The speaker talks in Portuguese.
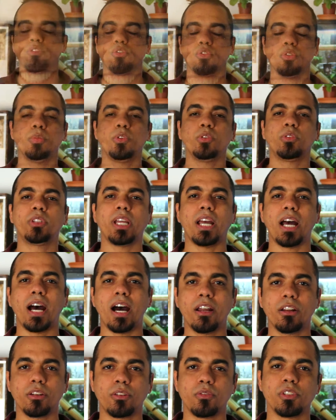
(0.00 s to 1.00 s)
Sobre o
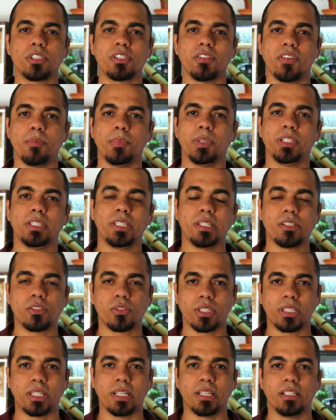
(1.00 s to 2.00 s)
terrário que você vai manter a
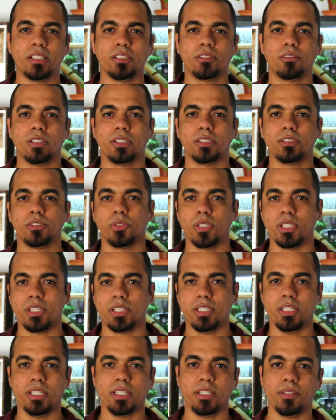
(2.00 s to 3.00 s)
sua tarântula, sua
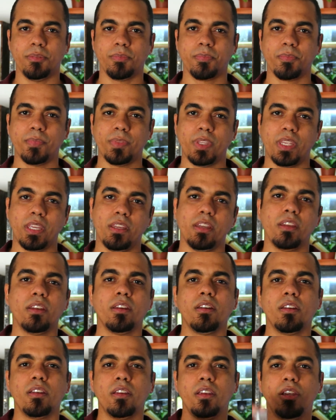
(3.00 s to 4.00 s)
sling,
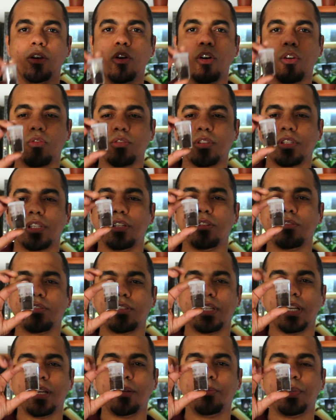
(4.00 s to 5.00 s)
eu aconselho
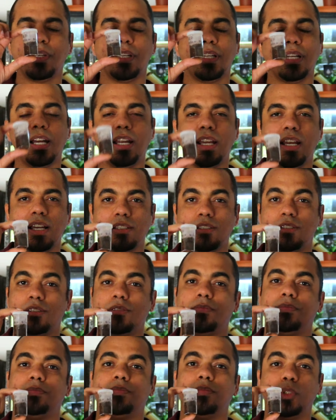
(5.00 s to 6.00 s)
sempre,
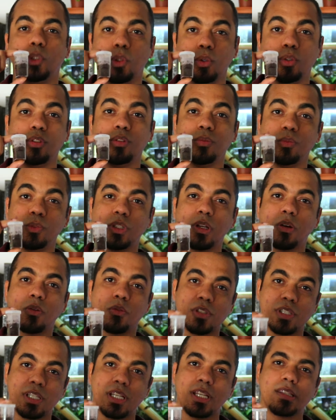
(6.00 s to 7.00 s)
aliás, todo mundo
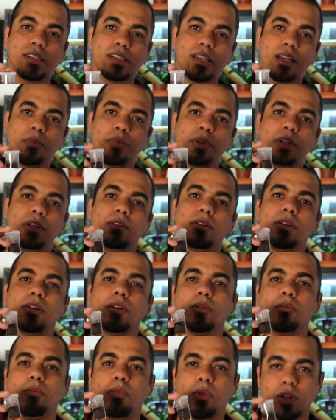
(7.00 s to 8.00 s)
aconselha sempre
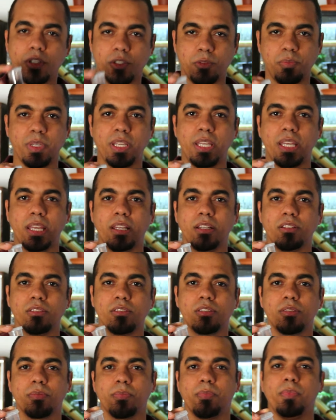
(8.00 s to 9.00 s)
potes
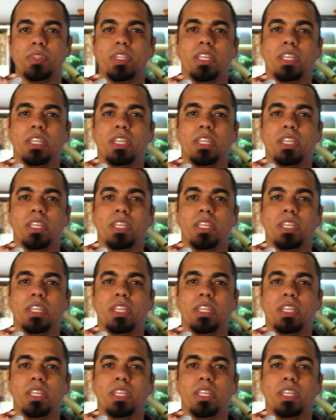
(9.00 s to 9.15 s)
pequenos.